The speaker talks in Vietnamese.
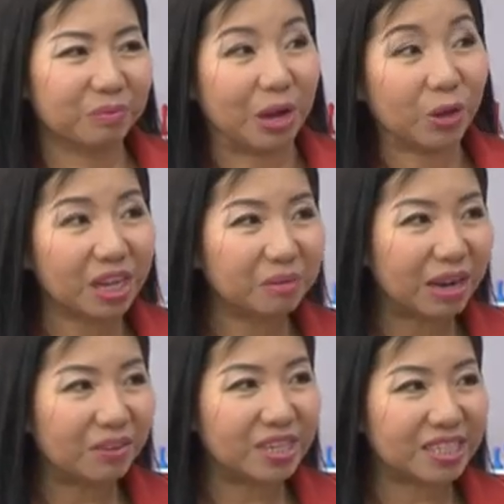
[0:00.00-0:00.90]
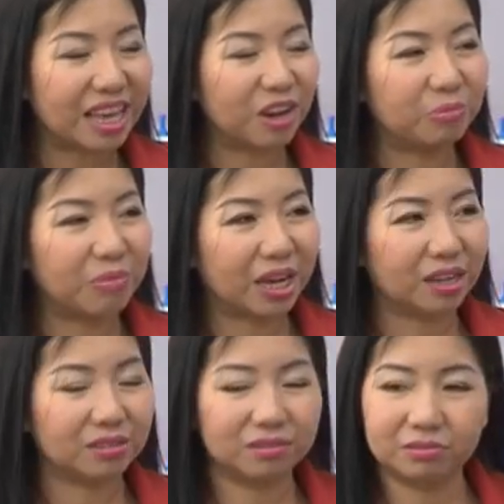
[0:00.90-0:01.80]
bạn có thắc mắc vì sao
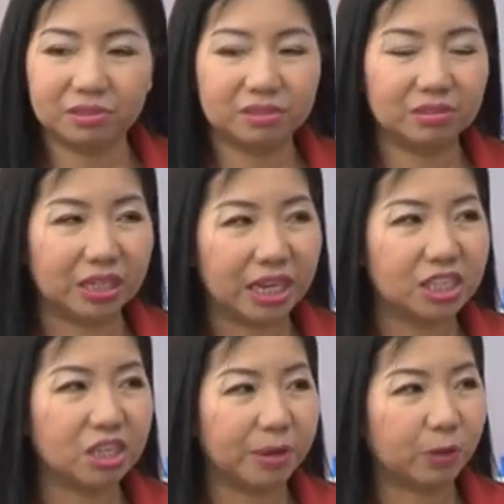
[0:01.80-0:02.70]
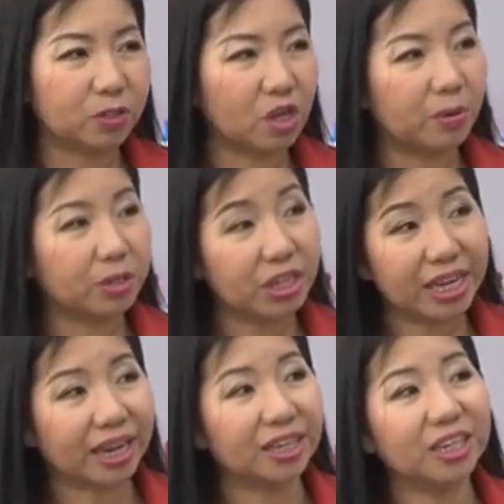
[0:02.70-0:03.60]
mà những kỹ sư microsoft họ rất
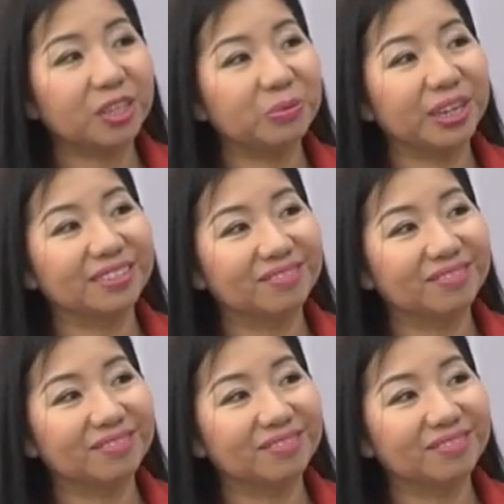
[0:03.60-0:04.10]
ngạc nhiên không ạ